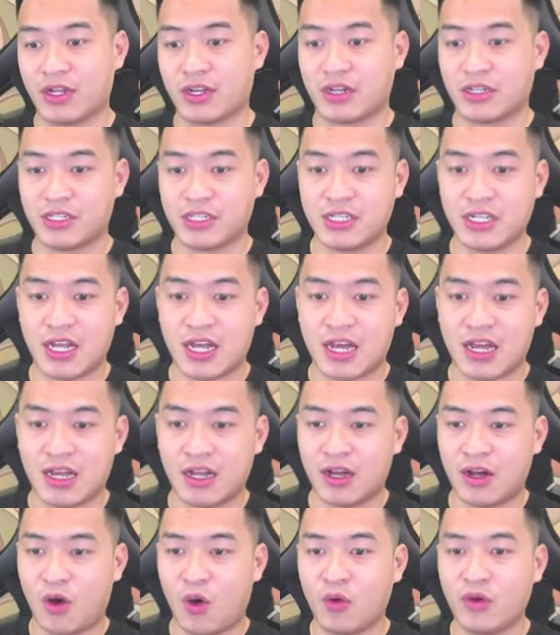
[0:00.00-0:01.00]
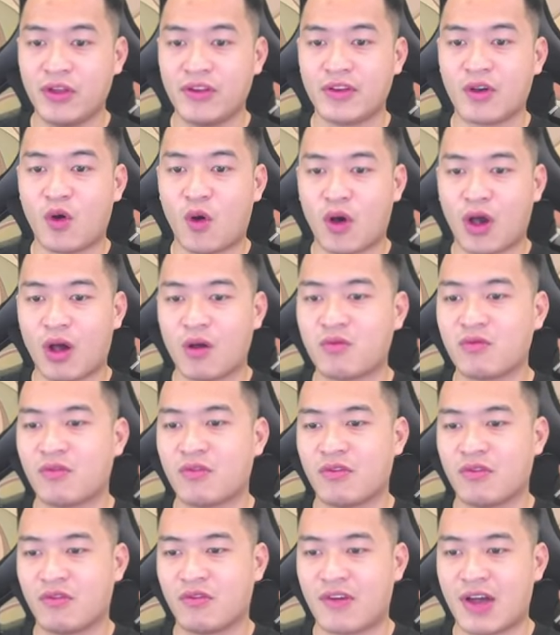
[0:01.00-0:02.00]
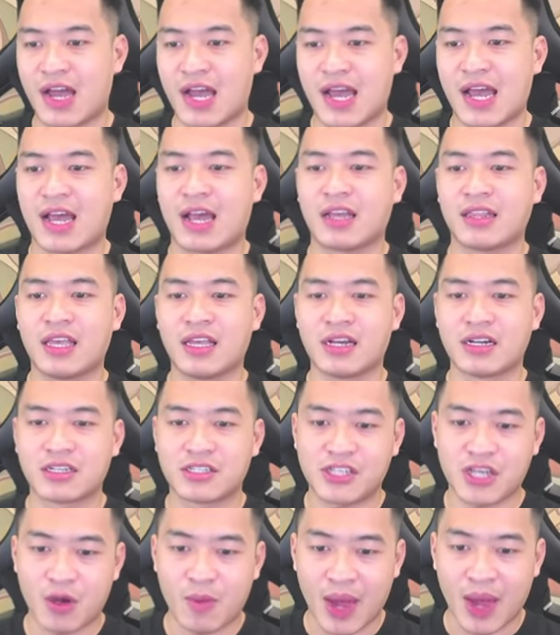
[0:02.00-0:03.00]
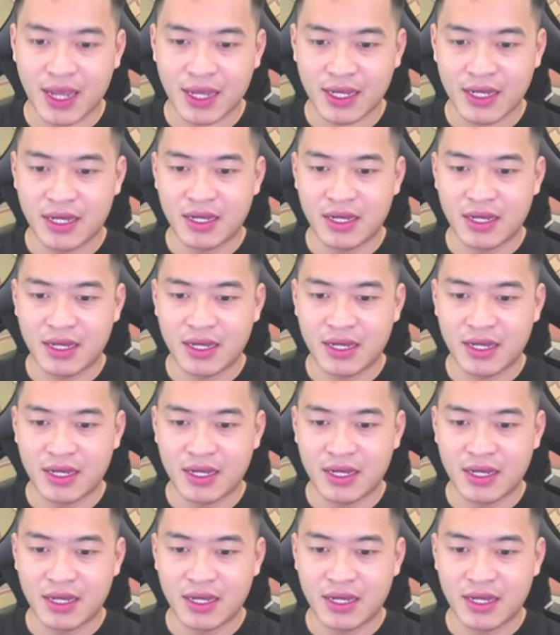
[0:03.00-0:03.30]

đó chính là all in ở Ngộ Không và tích cực treo máy.